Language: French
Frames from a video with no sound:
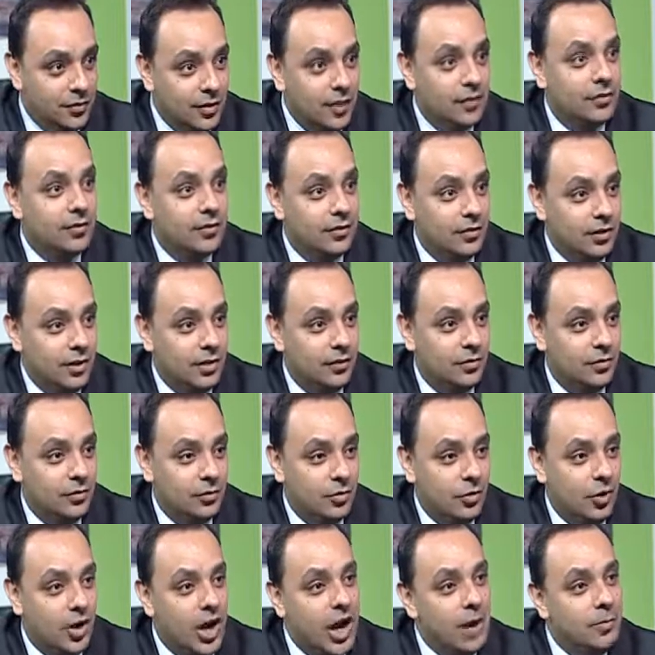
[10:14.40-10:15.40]
Et ça, c'est
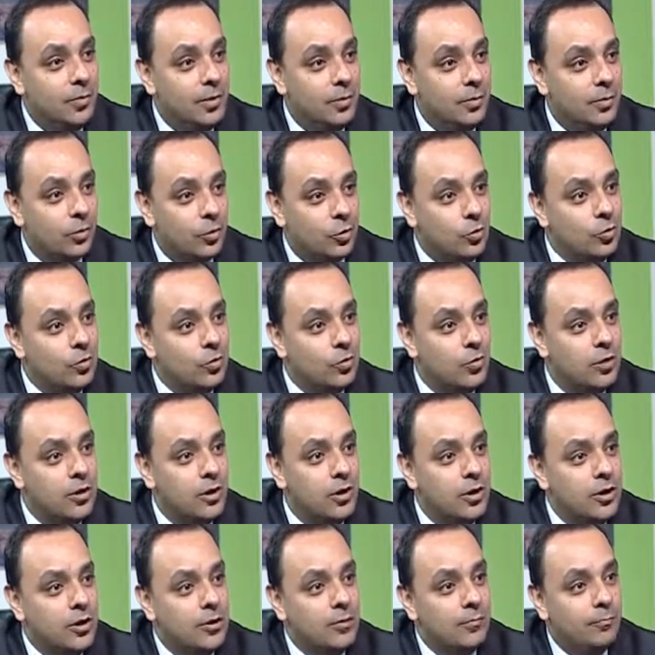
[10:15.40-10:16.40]
très honorable pour
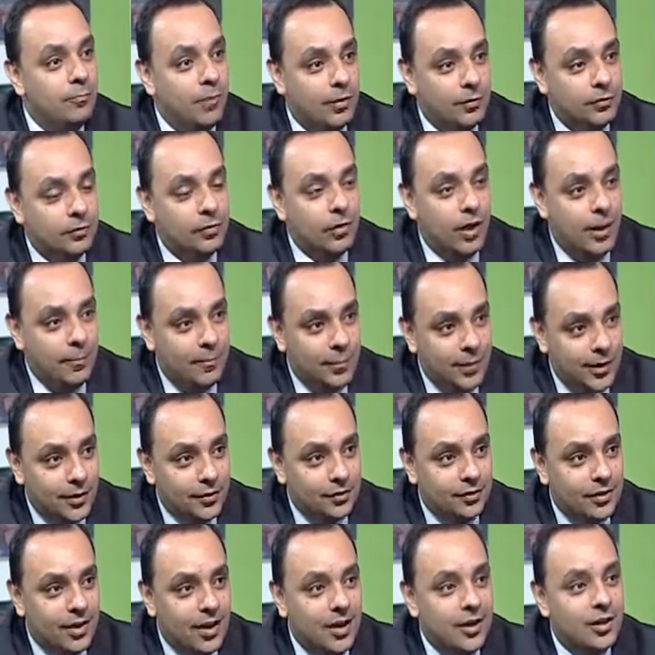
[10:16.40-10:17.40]
nous. Parce
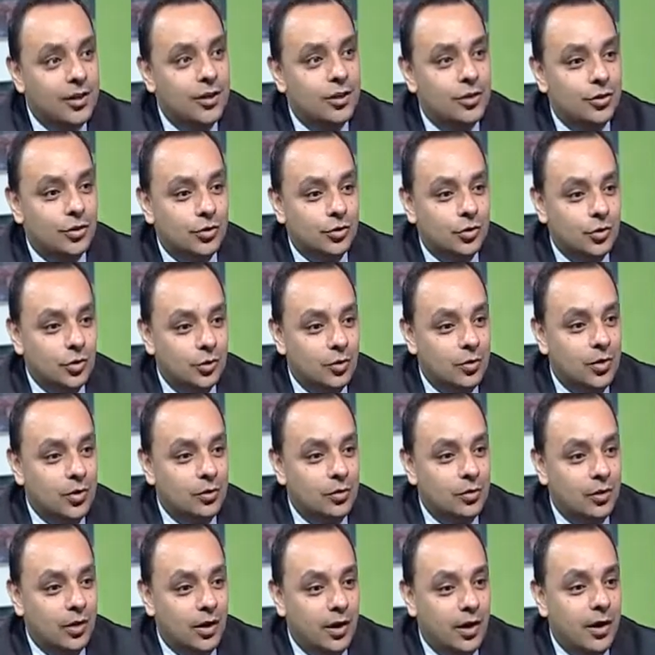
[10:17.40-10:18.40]
qu'après ça, je
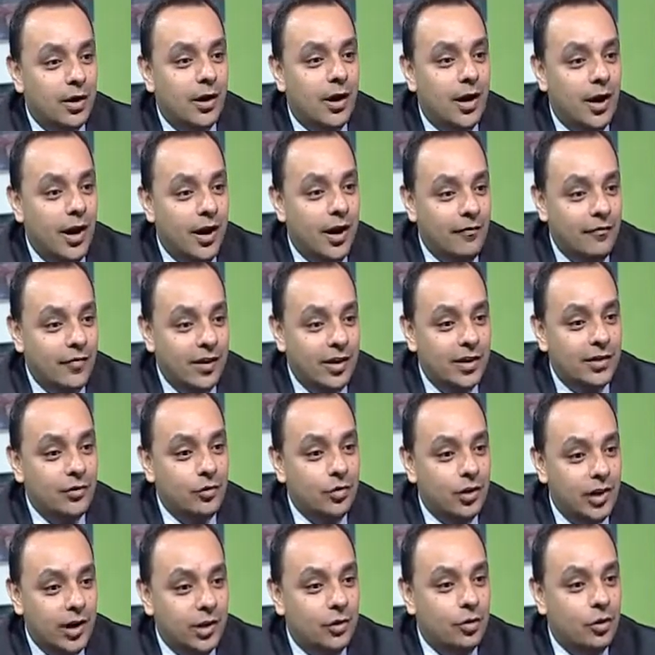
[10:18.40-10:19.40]
crois
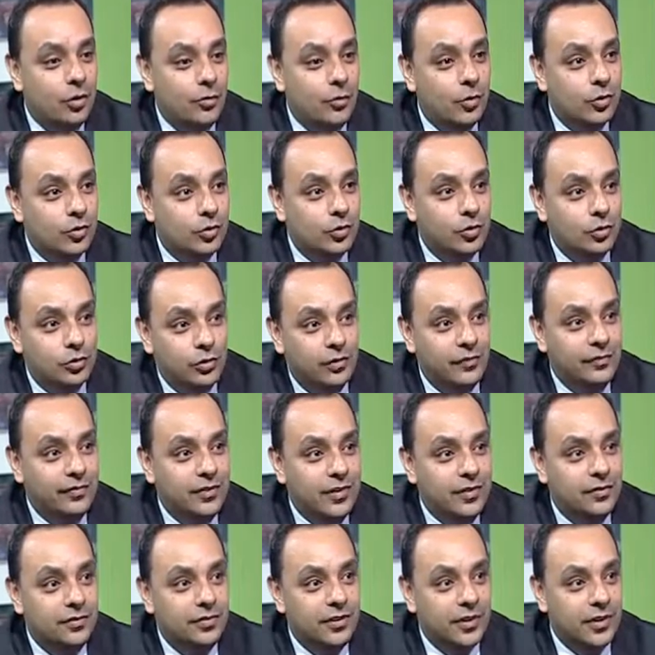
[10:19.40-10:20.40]
qu'avec euh, le règlement du
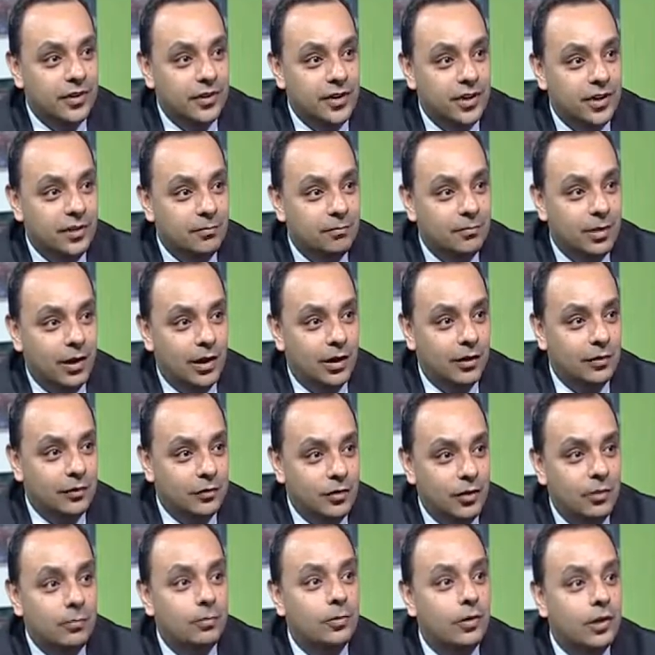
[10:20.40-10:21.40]
conflit syrien, par
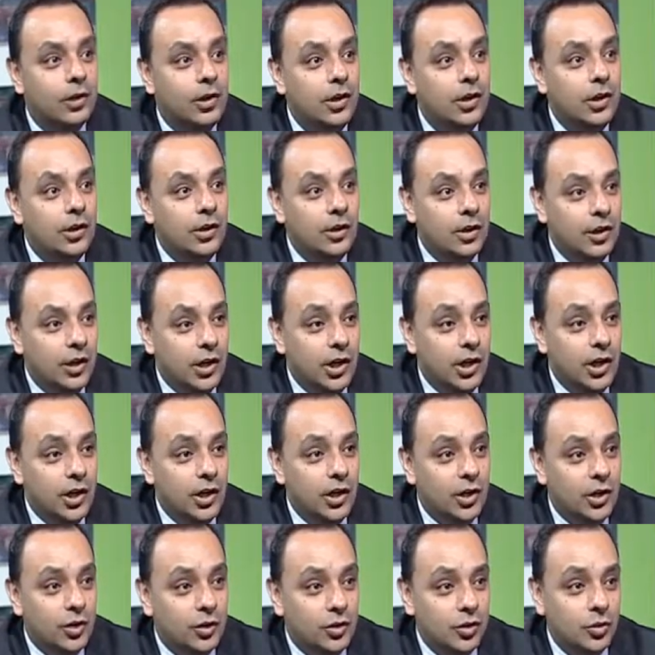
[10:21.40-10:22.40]
exemple,
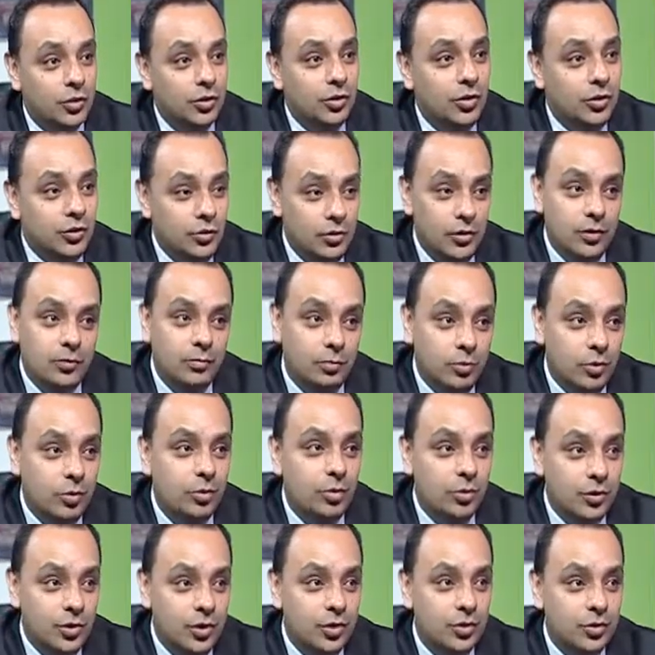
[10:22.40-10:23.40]
euh,
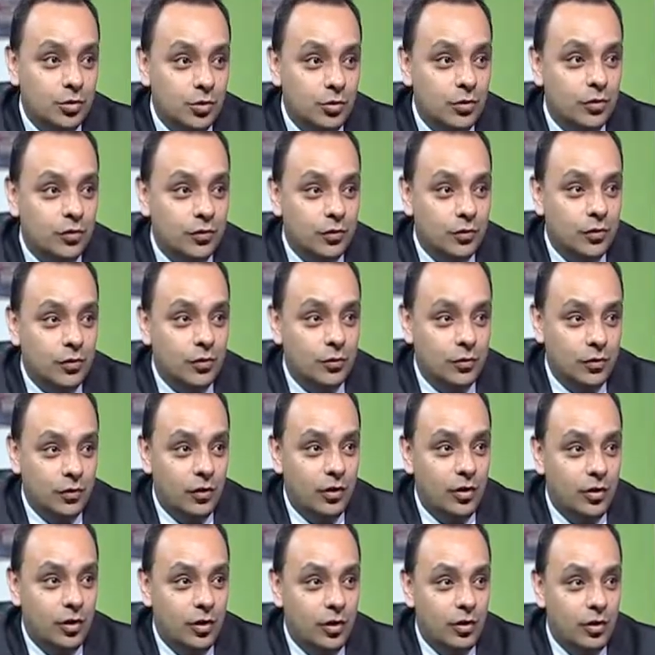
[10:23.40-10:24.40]
beaucoup de choses
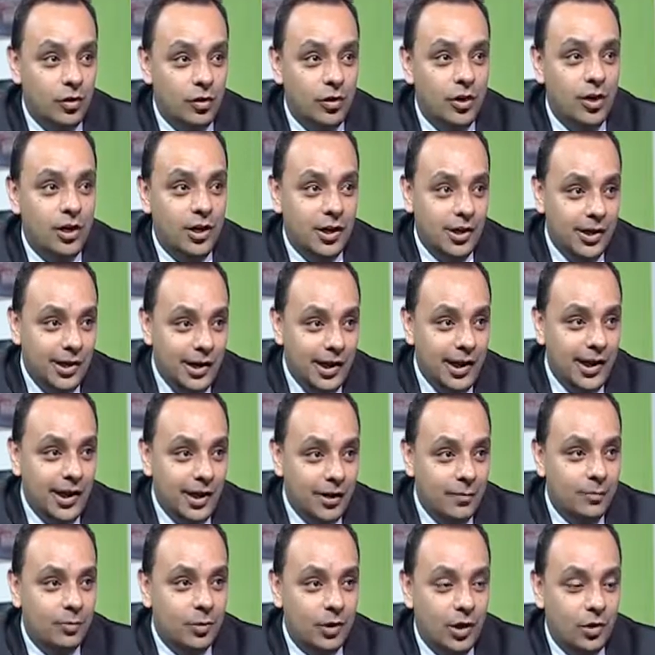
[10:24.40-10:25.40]
euh, seront
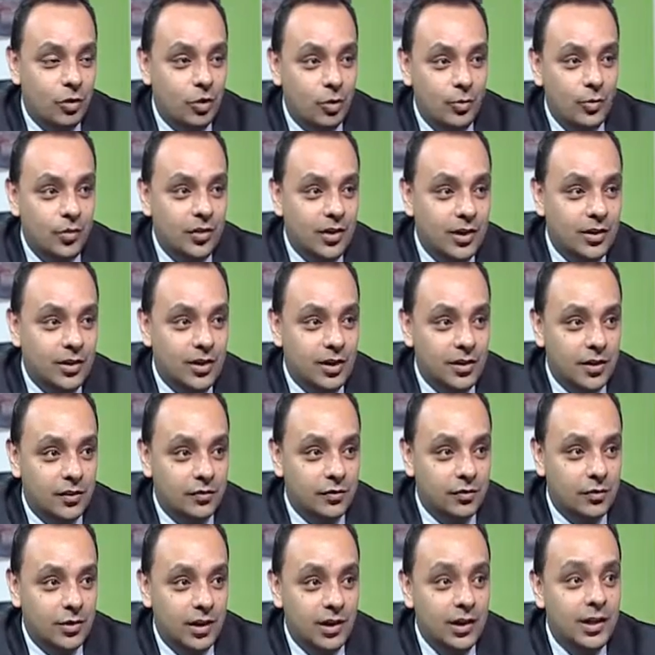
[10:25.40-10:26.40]
claires pour la mm. communauté
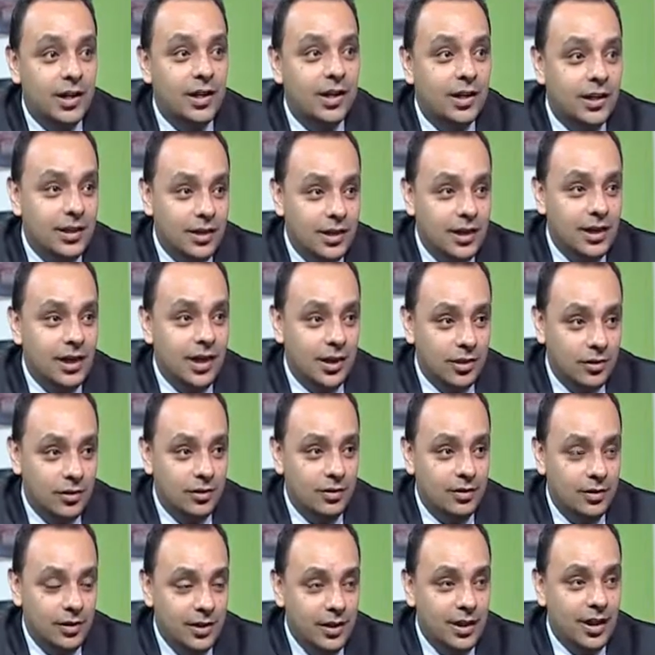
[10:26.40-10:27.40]
internationale qui
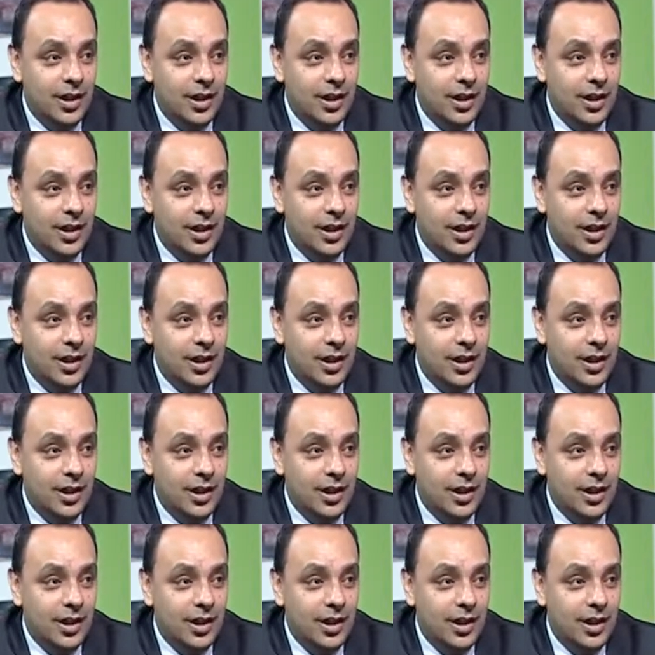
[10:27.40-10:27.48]
a